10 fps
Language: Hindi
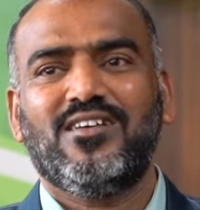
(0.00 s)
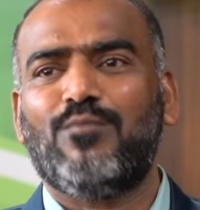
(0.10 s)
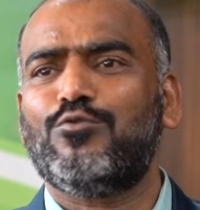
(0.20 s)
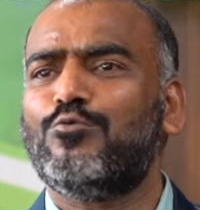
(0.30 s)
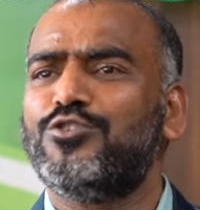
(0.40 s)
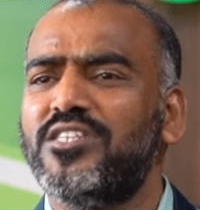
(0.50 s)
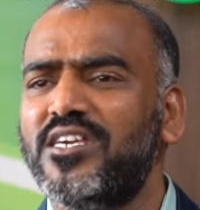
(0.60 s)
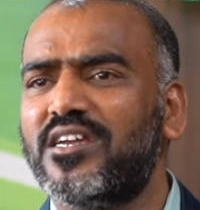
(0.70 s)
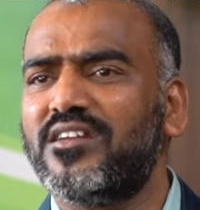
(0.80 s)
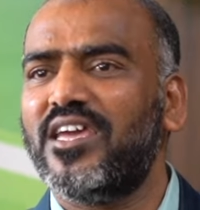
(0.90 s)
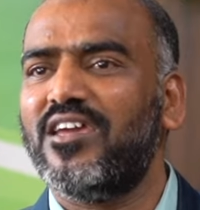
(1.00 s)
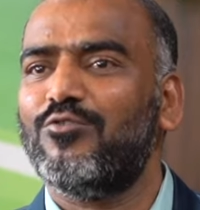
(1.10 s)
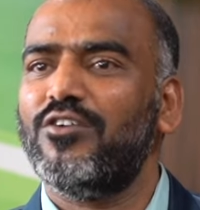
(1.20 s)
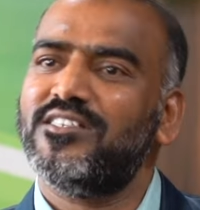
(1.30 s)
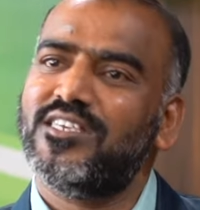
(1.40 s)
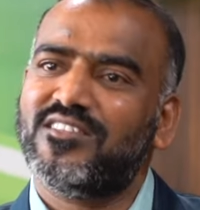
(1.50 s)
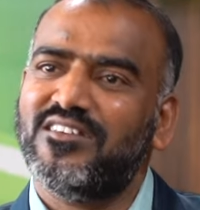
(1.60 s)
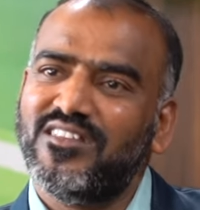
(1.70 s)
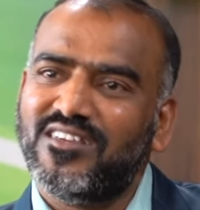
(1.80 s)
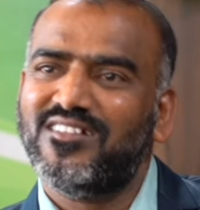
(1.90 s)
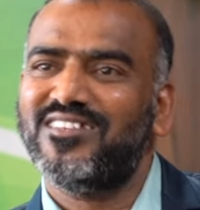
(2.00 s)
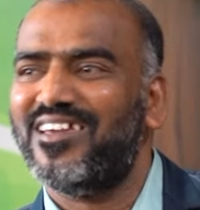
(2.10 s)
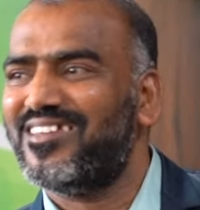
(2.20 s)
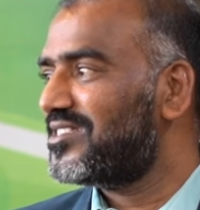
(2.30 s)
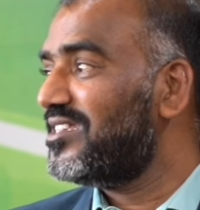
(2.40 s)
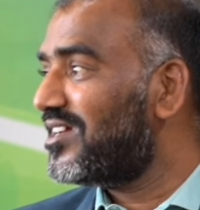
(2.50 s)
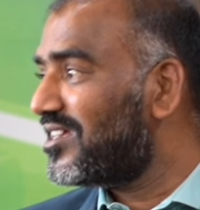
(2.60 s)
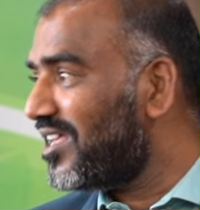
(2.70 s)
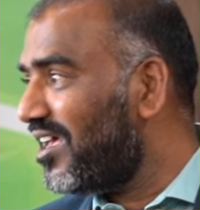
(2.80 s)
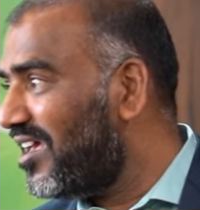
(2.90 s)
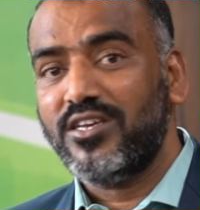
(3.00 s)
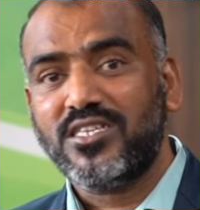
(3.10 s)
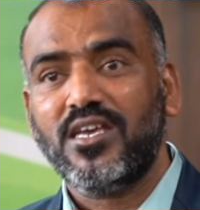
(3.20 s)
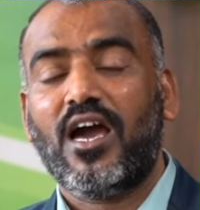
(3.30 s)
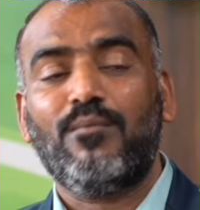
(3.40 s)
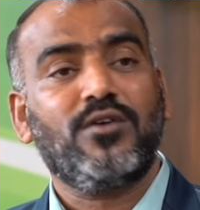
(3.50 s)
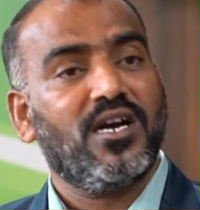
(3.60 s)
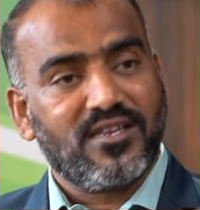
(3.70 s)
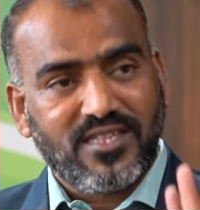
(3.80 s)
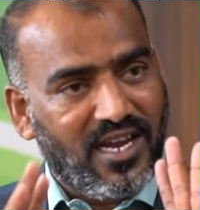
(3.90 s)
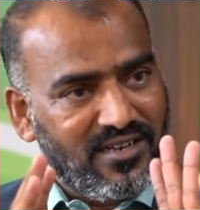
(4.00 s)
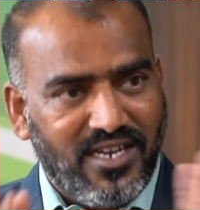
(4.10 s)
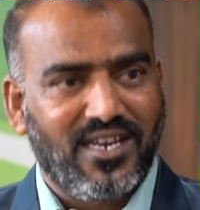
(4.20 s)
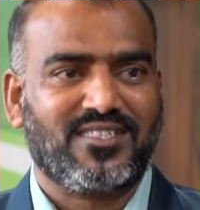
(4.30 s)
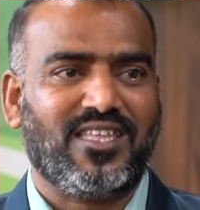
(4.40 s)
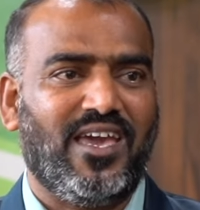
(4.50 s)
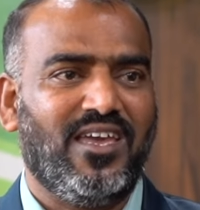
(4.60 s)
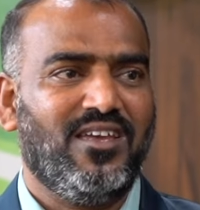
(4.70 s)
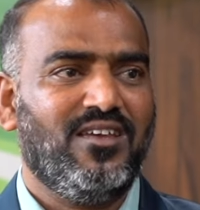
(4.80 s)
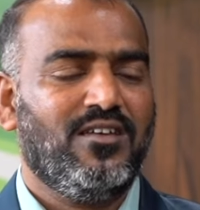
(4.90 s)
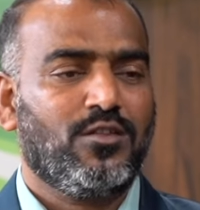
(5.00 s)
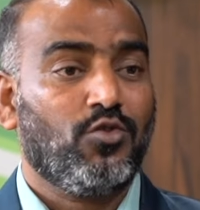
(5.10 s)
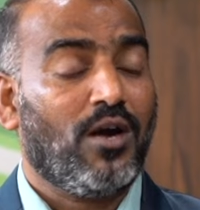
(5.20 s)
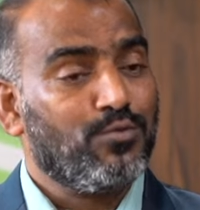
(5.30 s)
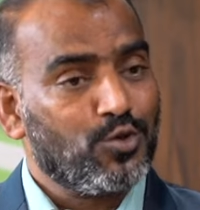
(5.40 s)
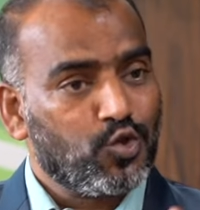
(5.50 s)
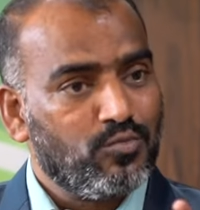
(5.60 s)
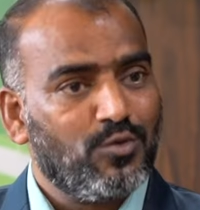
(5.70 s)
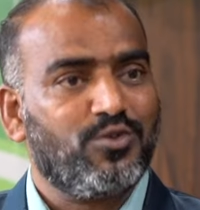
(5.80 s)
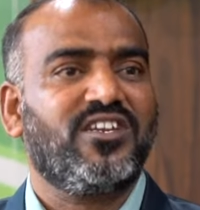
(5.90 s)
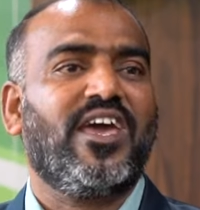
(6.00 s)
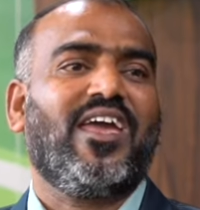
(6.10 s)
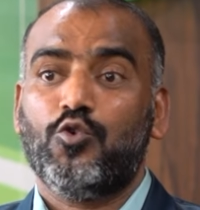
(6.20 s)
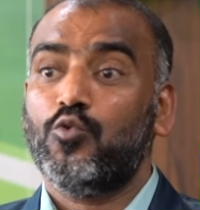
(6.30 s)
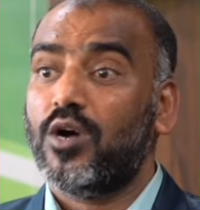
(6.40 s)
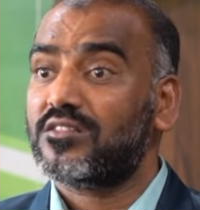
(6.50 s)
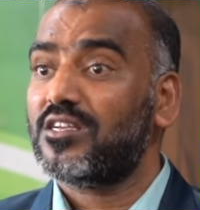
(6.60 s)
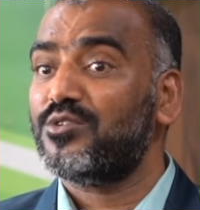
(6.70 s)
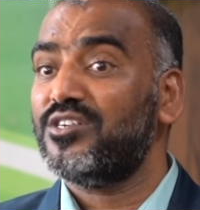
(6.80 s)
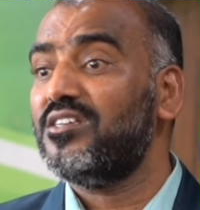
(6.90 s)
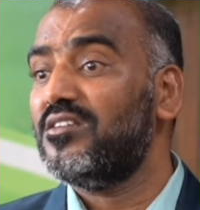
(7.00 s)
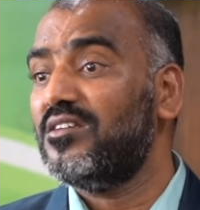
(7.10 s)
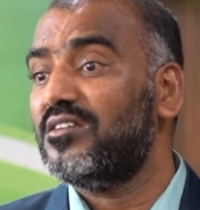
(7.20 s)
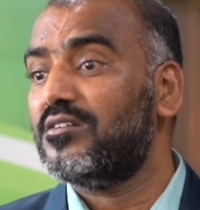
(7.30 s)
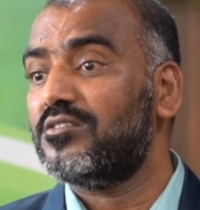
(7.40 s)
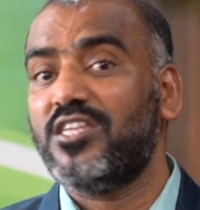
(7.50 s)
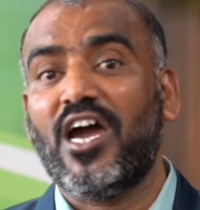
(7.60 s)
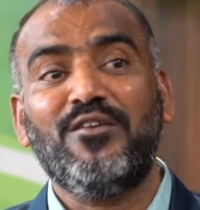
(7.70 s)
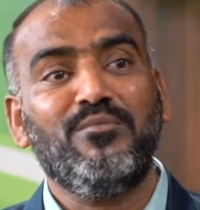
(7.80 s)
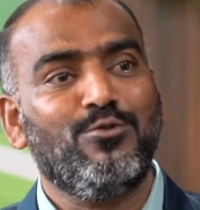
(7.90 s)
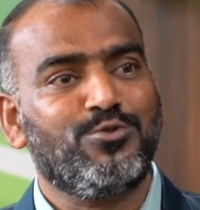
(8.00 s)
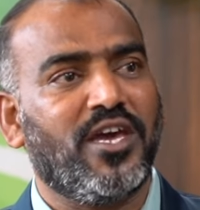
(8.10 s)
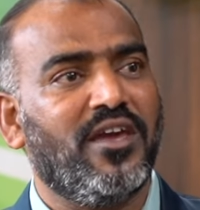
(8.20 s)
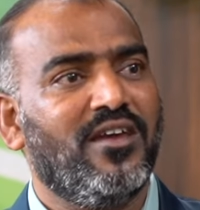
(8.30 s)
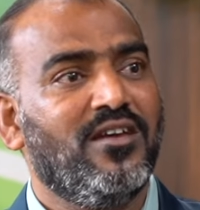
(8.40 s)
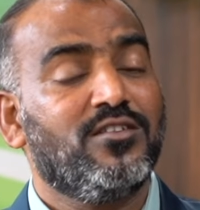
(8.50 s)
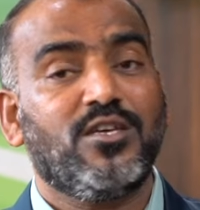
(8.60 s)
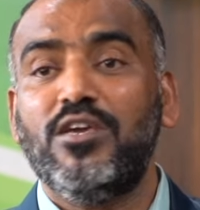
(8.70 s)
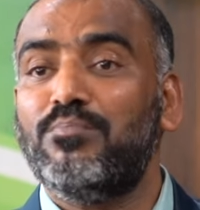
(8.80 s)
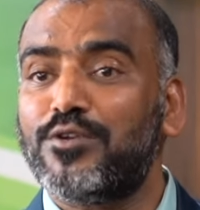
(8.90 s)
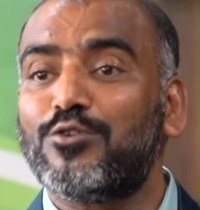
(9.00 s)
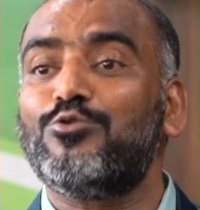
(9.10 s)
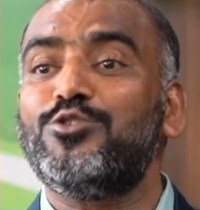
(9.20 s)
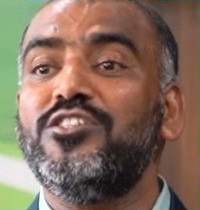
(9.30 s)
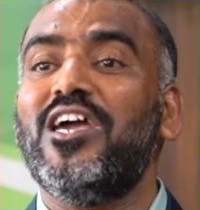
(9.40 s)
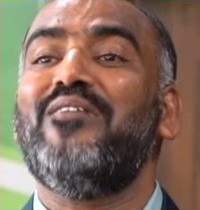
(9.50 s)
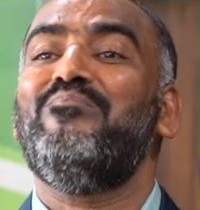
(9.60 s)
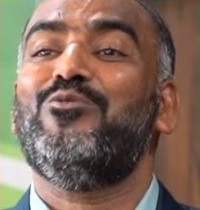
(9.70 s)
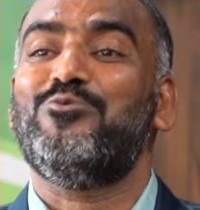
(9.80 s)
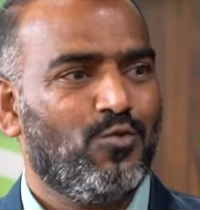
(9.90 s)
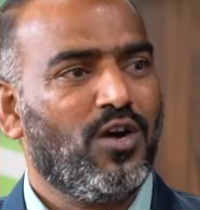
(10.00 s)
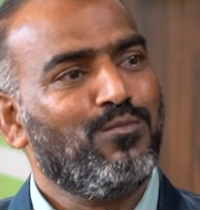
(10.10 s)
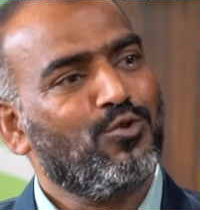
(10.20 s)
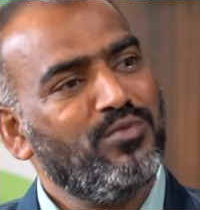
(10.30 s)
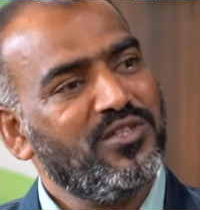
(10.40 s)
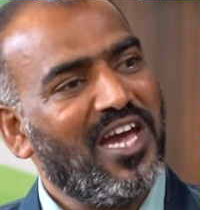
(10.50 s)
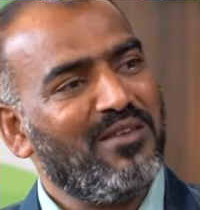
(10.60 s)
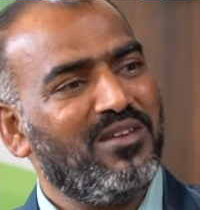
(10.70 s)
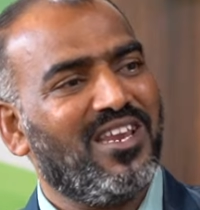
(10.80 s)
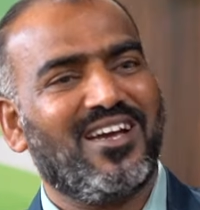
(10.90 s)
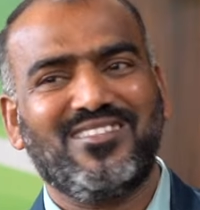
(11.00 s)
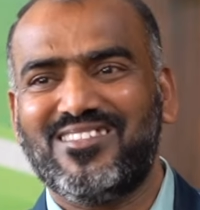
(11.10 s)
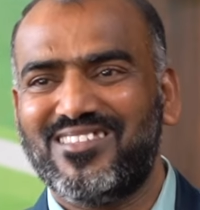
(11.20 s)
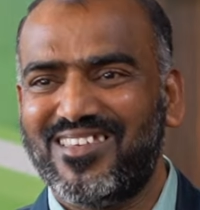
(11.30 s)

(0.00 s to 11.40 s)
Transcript: आपको कुछ नहीं करना है वो ऐसे ही ठंडी निकल जाएगी सही गलत है वैसे आपका अगर ध्यान नहीं लगता है तो आपको सुबह उठना है वो वातावरण ही ध्यान में होता है तभी प्रकृति ध्यान में होती वो आपको भी ध्यान में लगा दे